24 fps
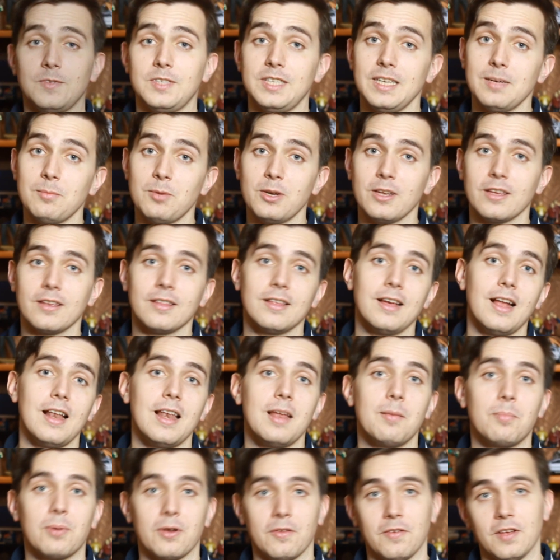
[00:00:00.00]
Всем
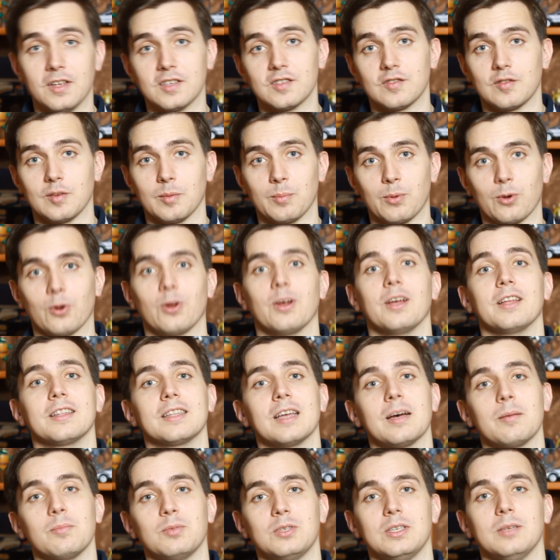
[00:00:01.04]
оригинальное приветствие, бро,
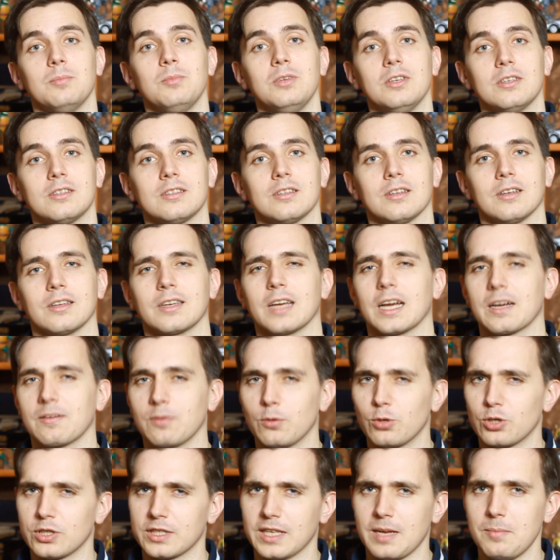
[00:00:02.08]
это Оптимистр, и как
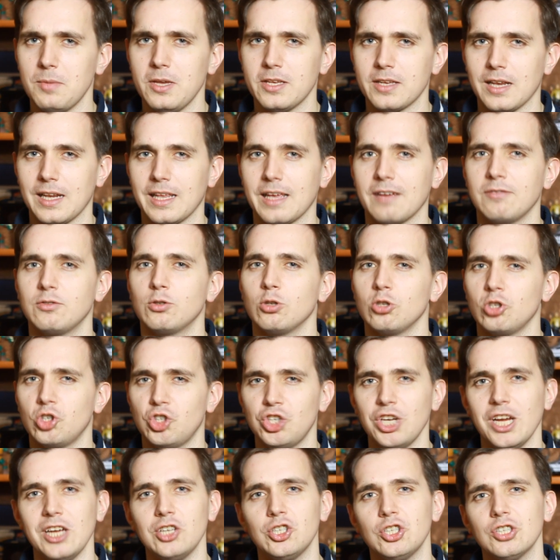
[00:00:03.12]
вы уже заметили, я все
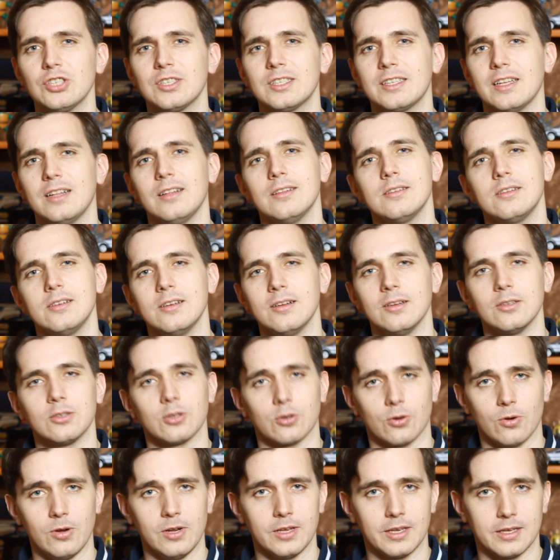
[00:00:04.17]
чаще стал делать
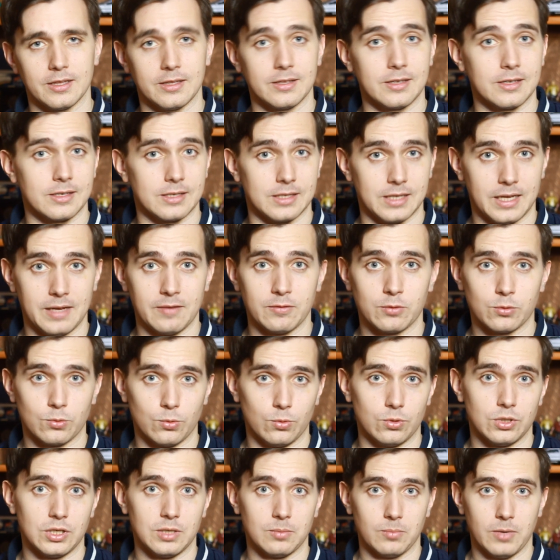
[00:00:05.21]
ролики на
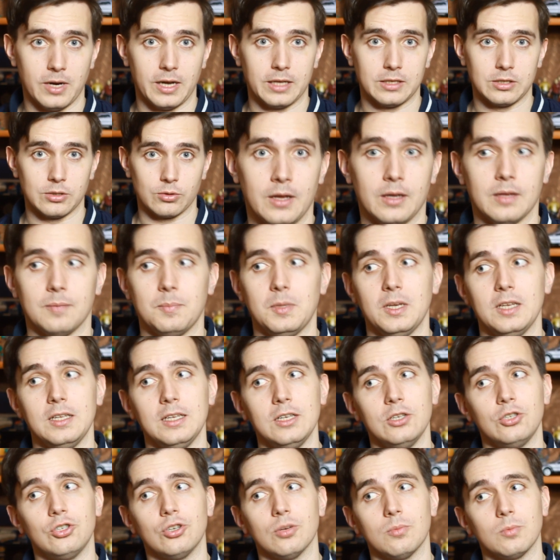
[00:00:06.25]
диснеевскую тематику.
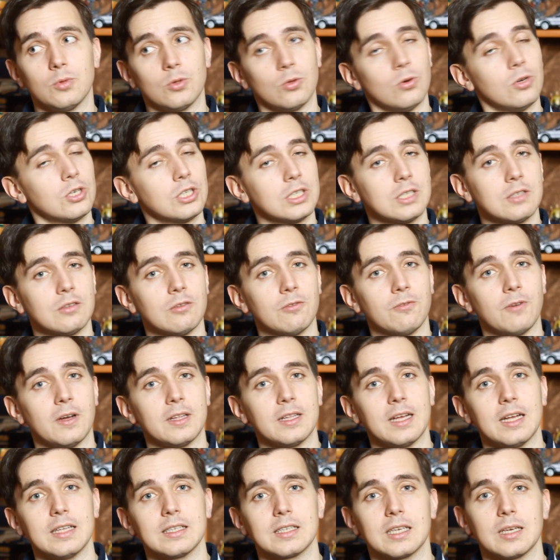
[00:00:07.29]
Впереди еще множество
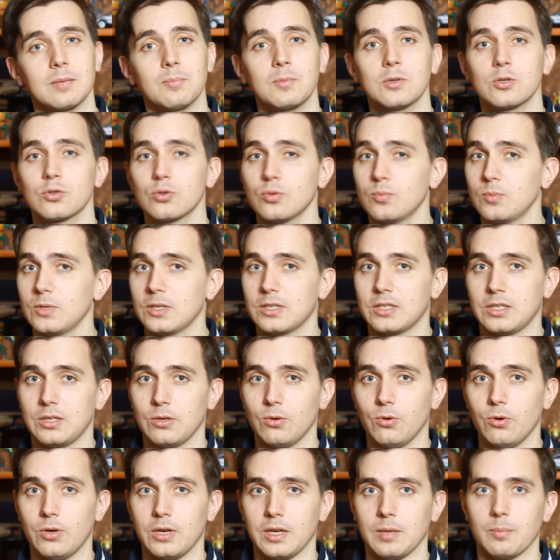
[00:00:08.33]
фанатских безумных
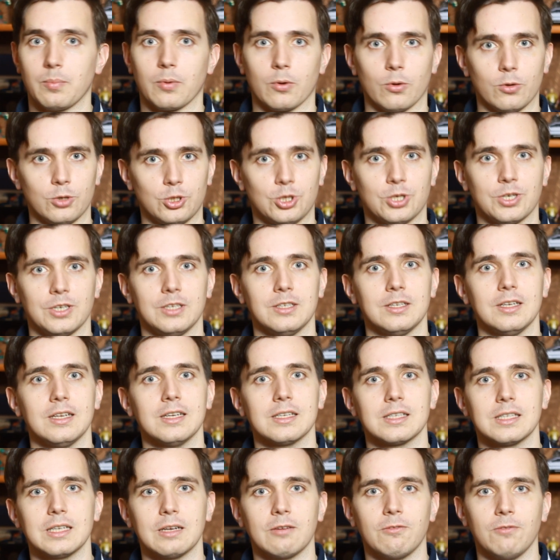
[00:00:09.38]
теорий и прочих
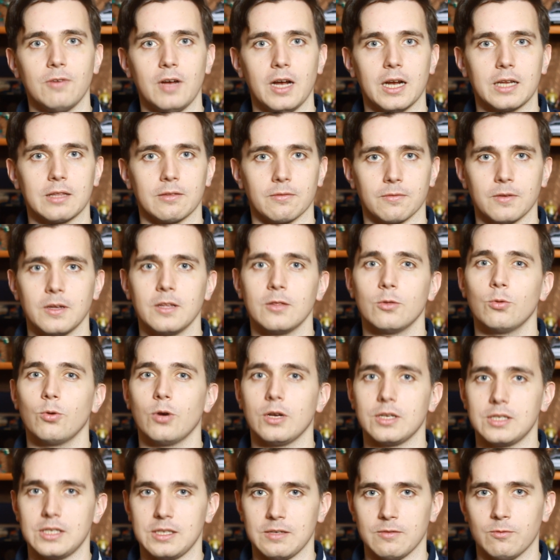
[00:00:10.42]
интересных фактов. Ну
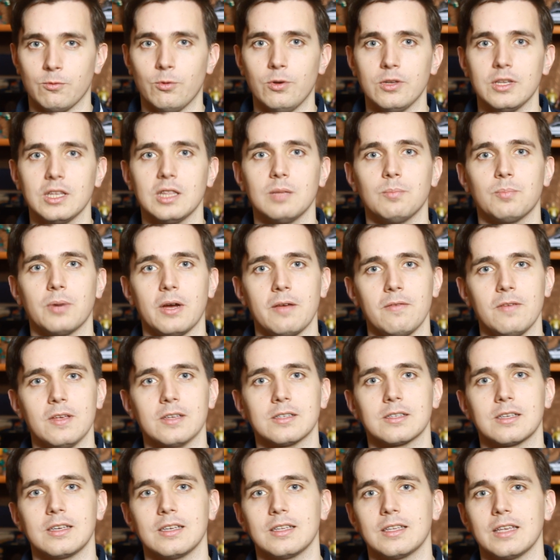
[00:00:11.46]
а сегодня на
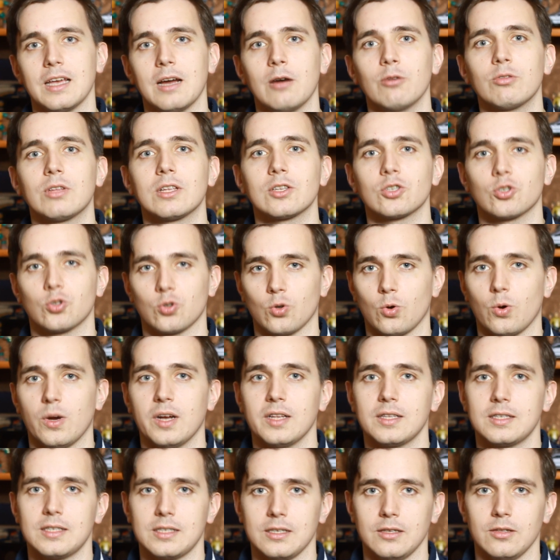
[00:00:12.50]
повестке дня у нас шоу
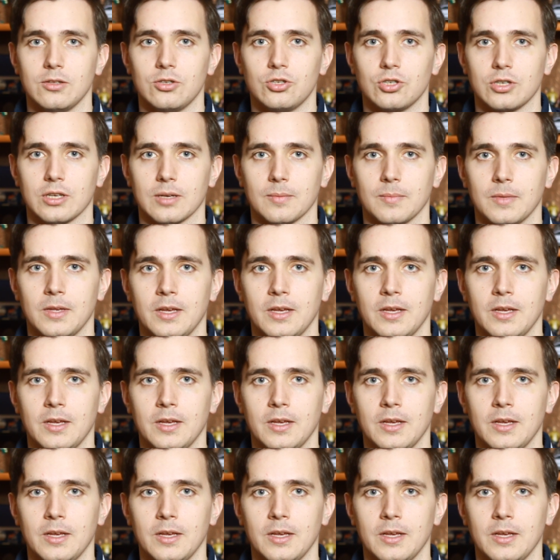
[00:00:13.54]
«Отсылочки».